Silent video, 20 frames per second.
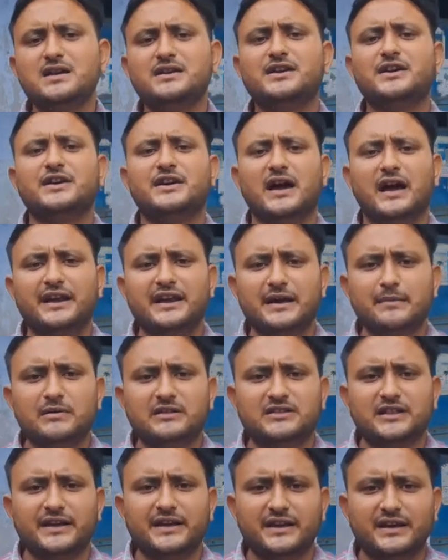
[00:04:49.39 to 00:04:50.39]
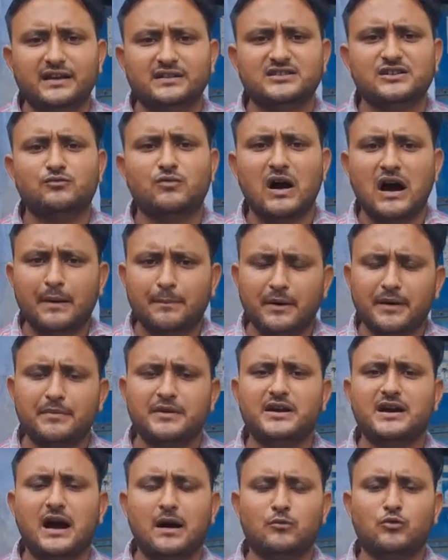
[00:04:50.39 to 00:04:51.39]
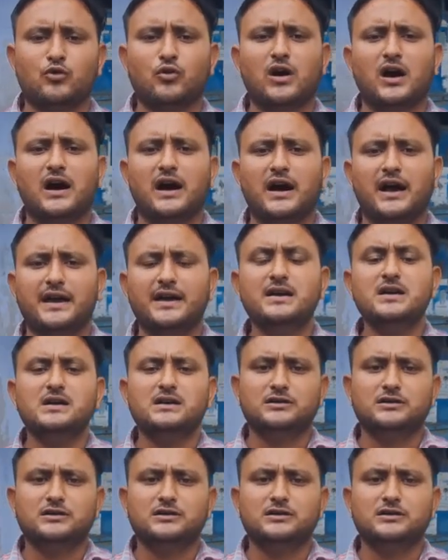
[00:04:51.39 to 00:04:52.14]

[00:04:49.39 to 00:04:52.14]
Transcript: कि क्या नियमित तरीके से वहाँ पर भी काम हो रहा है